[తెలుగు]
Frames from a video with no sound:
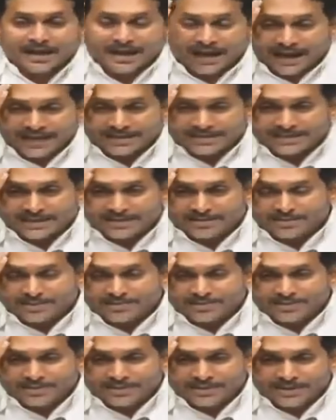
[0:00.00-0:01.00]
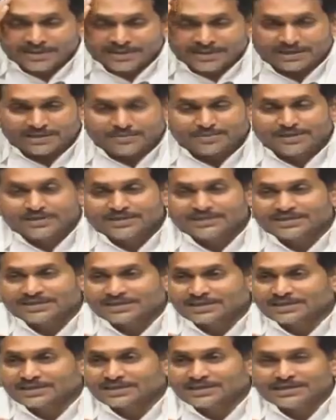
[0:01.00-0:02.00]
నాకు ఆశ్చర్యం అనిపించింది అసలు ఈ మనిషి
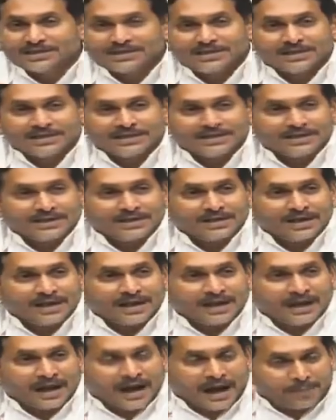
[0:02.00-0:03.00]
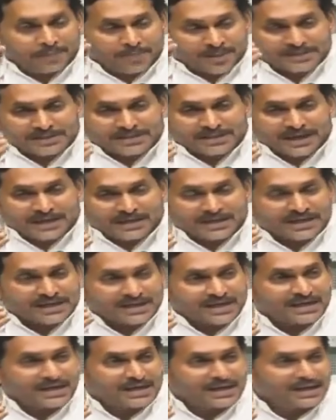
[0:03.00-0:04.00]
అబద్ధానికి
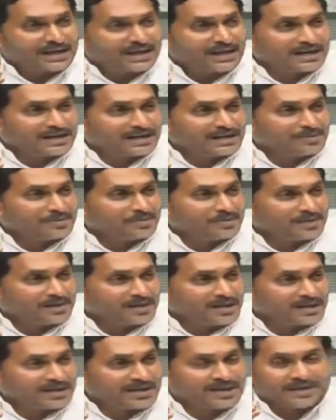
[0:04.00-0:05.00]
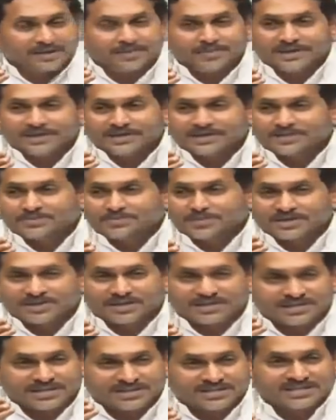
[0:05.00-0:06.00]
రెక్కలు కట్టడంలో ఏ రకమైన
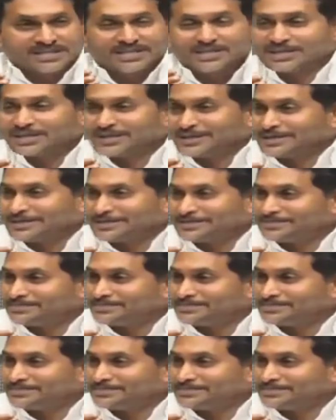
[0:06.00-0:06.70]
స్పెషలిస్ట్ అంటే